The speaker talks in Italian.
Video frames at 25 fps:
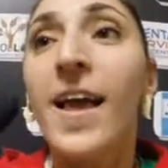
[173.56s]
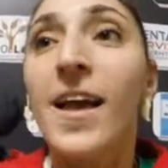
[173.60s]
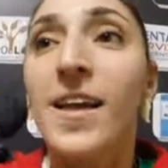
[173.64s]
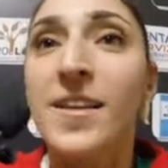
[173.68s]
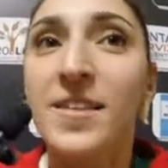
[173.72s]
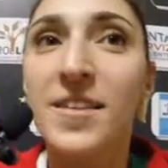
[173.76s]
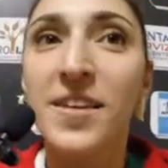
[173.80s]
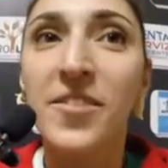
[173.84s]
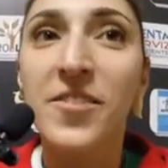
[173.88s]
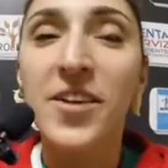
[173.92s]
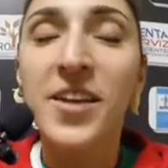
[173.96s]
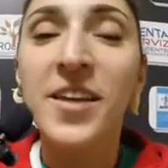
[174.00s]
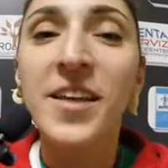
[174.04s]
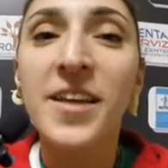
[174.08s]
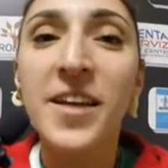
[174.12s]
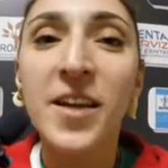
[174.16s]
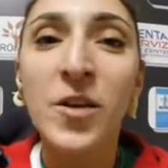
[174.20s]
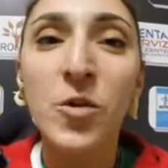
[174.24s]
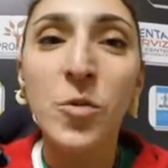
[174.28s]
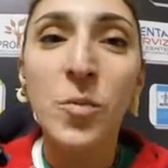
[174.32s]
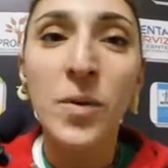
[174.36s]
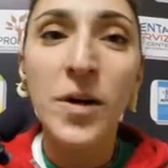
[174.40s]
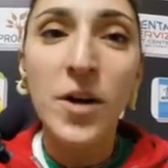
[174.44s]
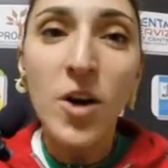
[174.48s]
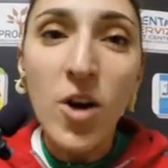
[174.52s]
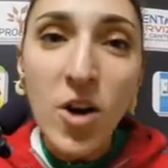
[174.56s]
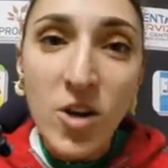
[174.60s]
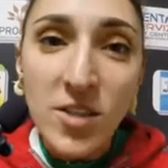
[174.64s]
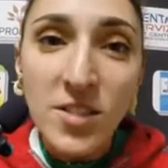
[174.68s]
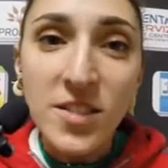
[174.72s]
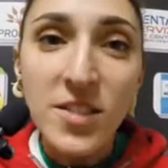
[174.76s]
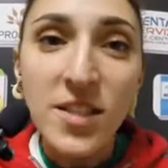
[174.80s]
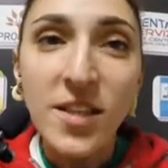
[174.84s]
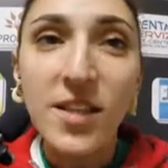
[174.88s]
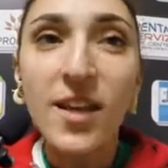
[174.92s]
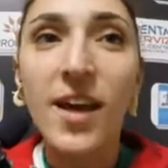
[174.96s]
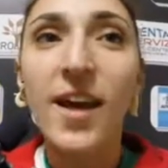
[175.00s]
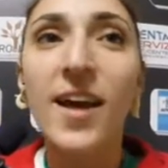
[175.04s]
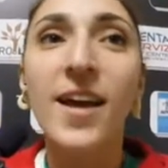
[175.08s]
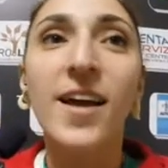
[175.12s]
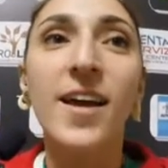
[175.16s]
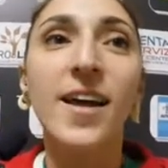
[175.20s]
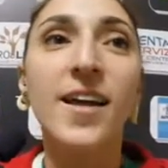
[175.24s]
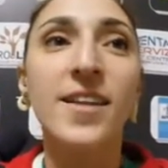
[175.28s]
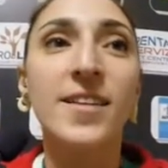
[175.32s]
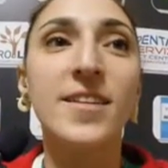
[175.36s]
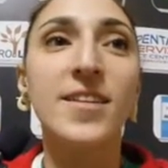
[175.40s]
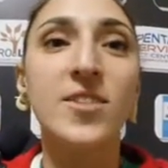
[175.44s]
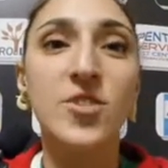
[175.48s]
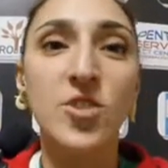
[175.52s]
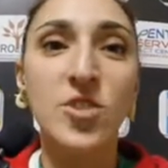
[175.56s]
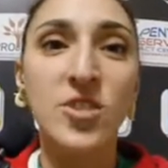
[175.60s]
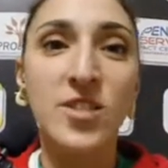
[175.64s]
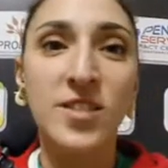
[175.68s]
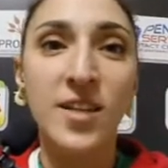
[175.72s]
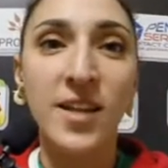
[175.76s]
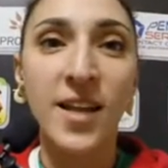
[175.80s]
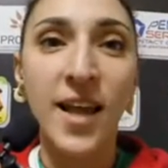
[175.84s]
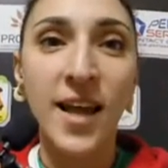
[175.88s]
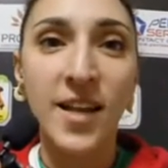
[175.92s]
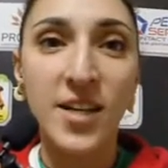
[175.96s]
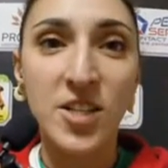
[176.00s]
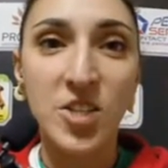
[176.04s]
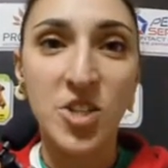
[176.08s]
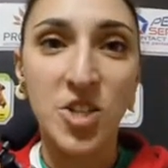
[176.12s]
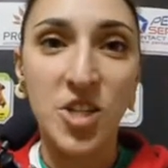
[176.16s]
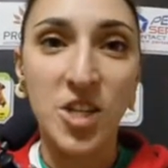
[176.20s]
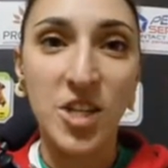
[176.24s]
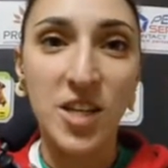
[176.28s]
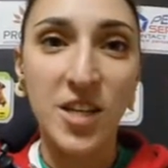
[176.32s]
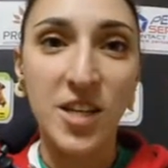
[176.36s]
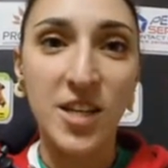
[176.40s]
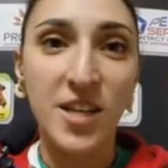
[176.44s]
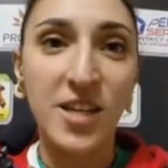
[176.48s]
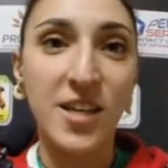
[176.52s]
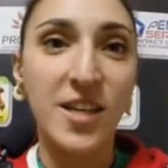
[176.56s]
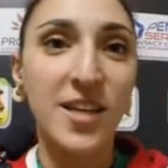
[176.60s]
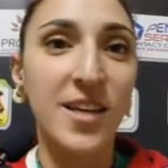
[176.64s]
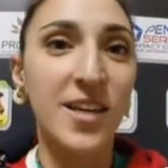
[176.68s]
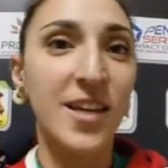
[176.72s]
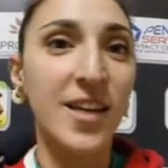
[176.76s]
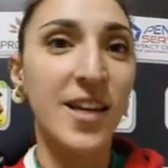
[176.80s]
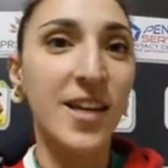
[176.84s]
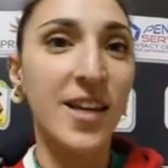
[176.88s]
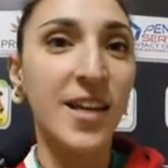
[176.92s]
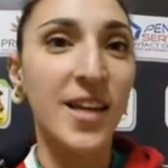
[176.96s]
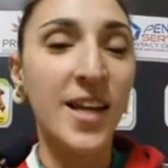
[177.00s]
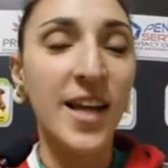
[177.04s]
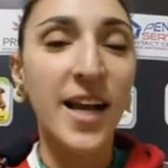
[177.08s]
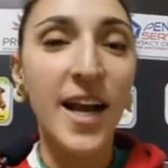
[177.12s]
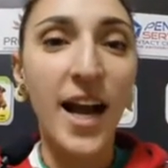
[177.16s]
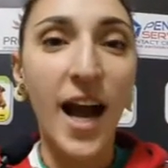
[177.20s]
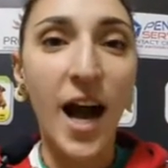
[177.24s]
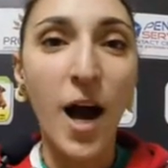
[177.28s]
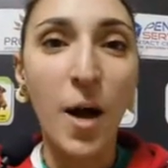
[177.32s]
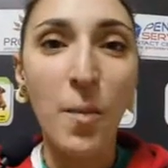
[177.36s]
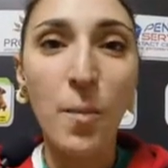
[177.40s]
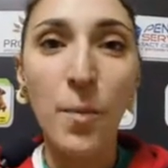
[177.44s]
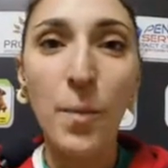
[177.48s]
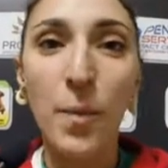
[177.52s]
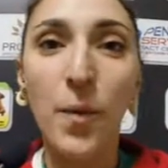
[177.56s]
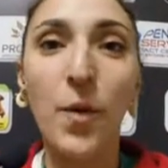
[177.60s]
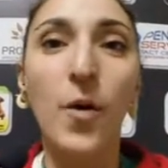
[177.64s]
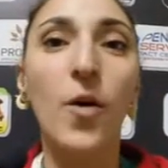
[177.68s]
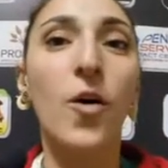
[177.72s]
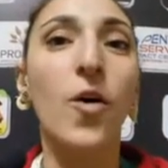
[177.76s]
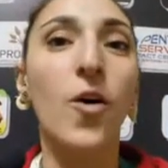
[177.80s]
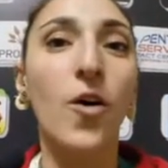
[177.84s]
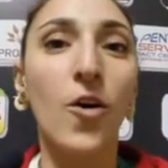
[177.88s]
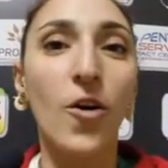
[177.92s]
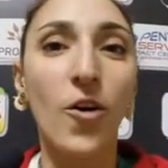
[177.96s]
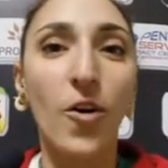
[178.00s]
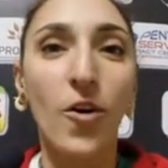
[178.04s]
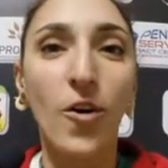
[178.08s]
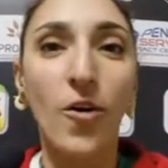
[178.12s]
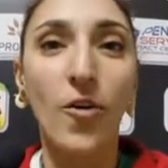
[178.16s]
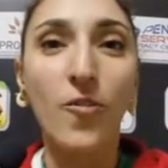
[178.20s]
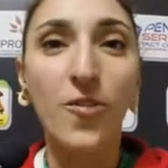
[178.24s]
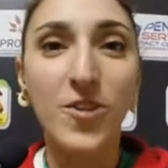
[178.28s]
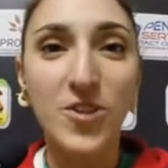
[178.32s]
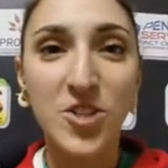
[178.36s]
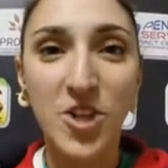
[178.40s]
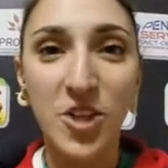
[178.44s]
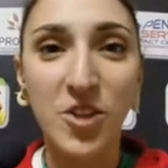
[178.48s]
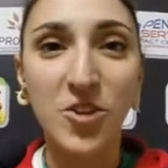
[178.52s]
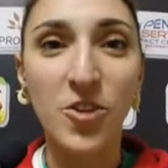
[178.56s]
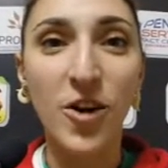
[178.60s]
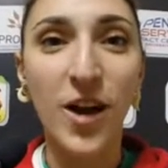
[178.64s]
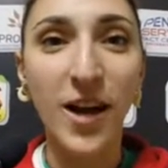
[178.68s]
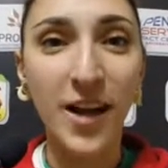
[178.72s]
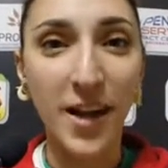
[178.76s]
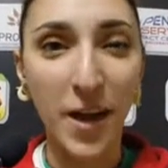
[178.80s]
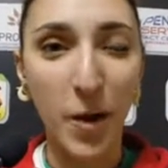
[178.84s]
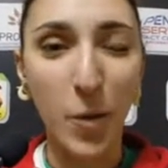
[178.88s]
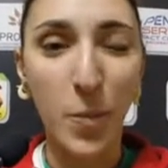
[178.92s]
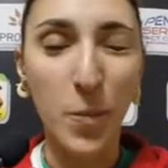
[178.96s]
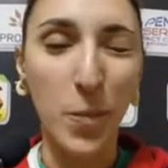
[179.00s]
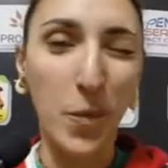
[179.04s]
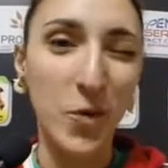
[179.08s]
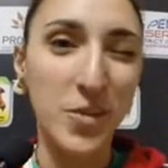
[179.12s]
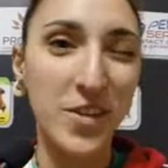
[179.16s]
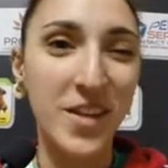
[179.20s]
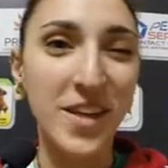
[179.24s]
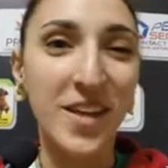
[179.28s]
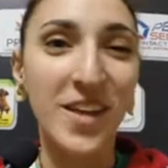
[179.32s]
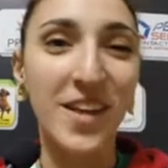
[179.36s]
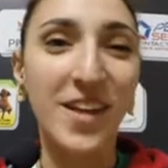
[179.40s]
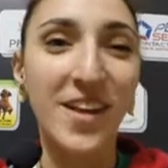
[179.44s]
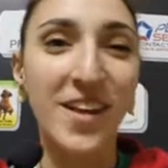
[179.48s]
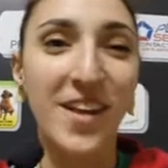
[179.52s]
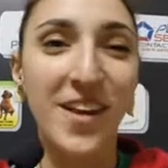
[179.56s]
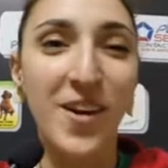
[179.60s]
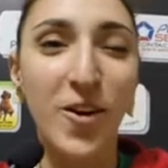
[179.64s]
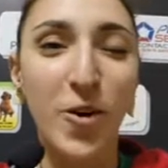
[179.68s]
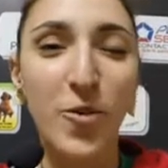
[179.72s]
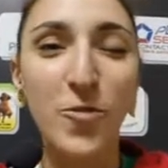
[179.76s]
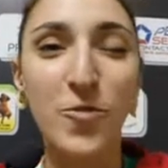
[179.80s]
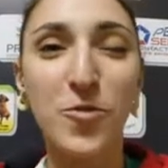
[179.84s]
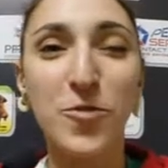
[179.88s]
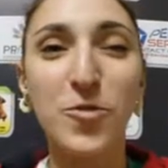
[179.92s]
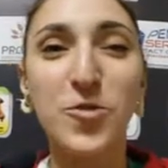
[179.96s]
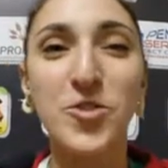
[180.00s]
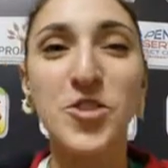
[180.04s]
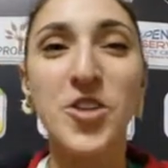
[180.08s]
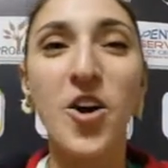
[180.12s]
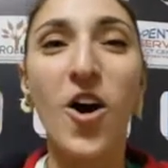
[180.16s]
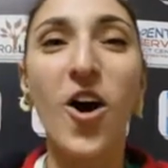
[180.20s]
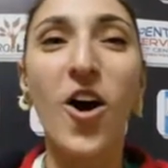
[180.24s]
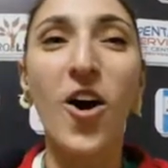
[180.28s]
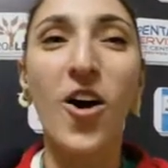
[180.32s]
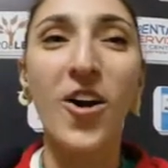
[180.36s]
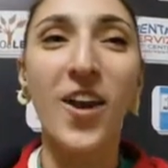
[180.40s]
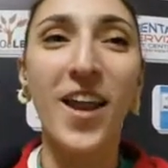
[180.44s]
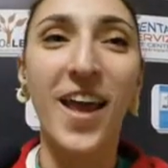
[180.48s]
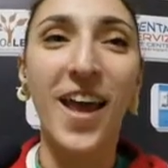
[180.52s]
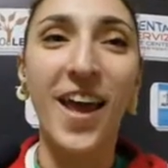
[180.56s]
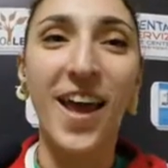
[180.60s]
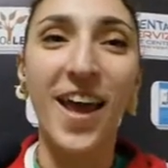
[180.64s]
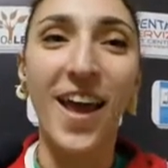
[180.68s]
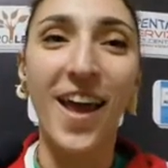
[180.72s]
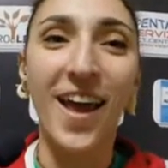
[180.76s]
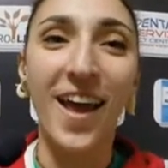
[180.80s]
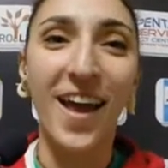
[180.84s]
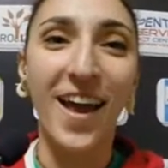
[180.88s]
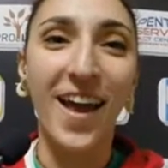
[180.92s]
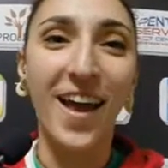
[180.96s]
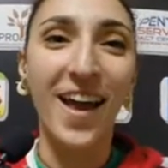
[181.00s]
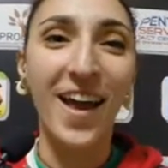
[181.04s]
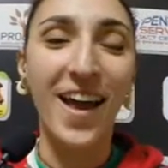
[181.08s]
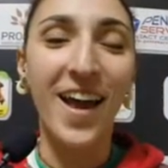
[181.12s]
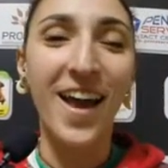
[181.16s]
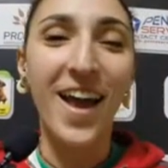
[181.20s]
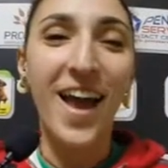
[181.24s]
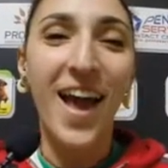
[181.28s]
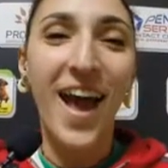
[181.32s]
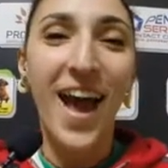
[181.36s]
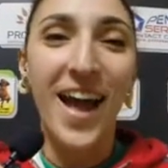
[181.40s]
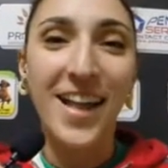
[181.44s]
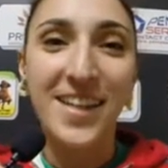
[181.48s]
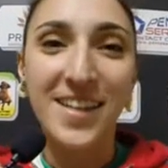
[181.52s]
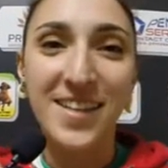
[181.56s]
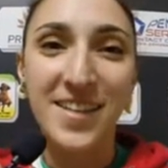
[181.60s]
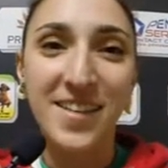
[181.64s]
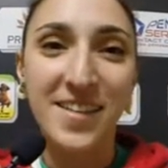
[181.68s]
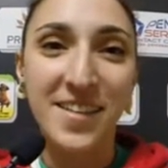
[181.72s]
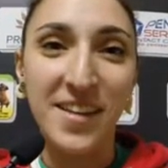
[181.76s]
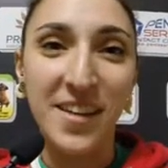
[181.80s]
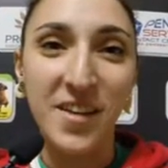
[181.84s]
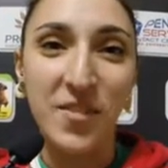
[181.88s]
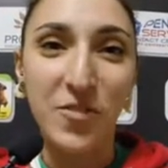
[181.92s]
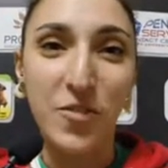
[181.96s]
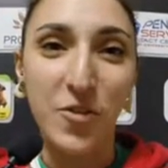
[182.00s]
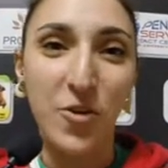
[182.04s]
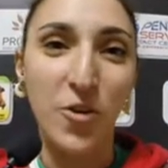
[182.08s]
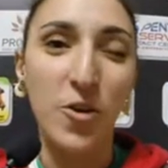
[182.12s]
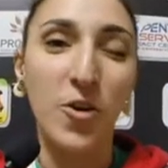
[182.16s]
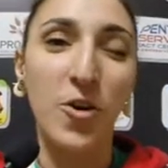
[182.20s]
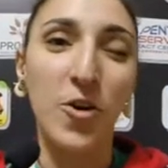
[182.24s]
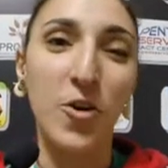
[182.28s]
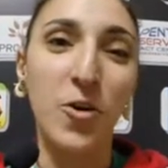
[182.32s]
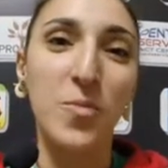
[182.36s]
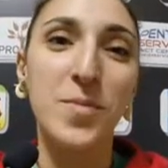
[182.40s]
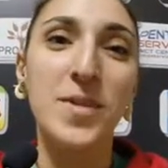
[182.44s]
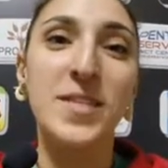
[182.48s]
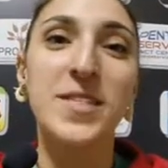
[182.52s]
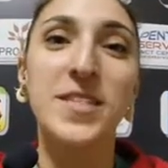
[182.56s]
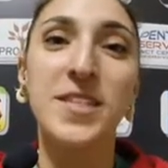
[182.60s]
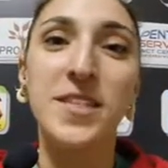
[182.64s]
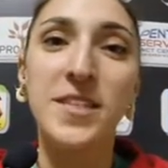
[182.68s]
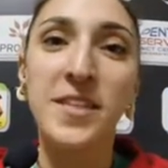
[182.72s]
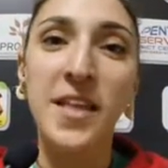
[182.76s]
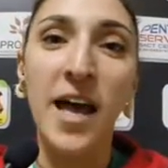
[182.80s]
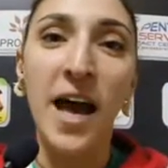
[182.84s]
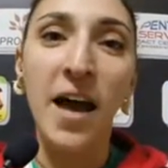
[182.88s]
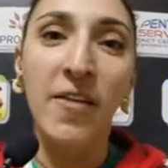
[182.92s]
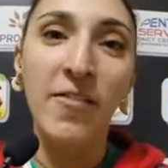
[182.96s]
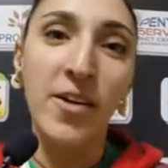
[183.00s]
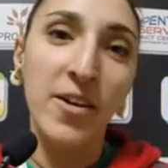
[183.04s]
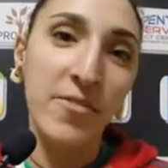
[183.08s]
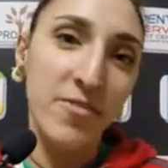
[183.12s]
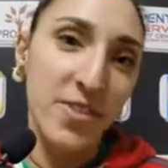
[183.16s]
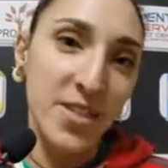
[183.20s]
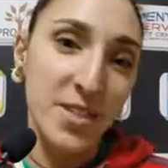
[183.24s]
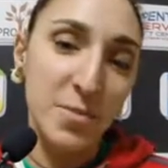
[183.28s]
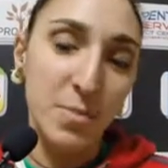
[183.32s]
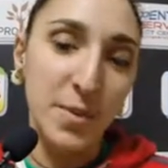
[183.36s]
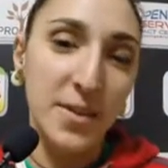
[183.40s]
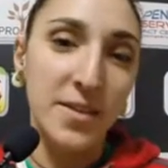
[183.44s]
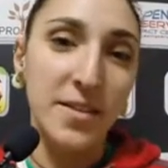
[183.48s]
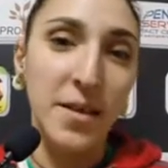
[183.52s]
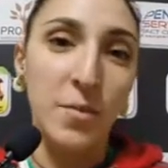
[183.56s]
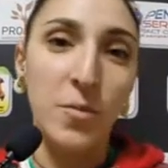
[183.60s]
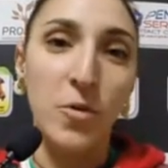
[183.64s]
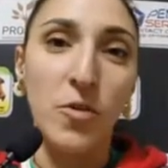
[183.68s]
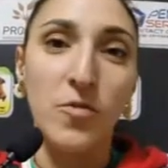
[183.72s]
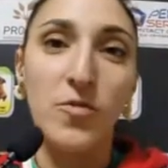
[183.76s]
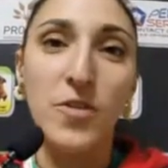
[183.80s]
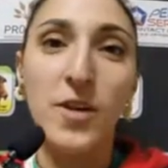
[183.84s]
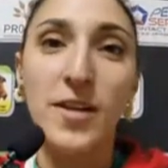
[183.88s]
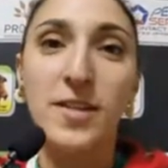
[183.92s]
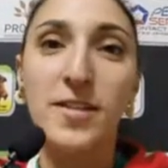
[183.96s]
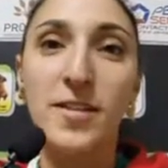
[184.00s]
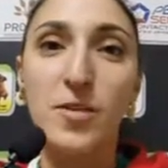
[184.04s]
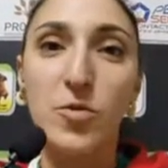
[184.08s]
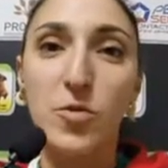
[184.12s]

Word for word: Di venire numerosi e di sostenerci in campo facendo anche un po' di confusione e di tifo come si deve. Vi aspettiamo ovviamente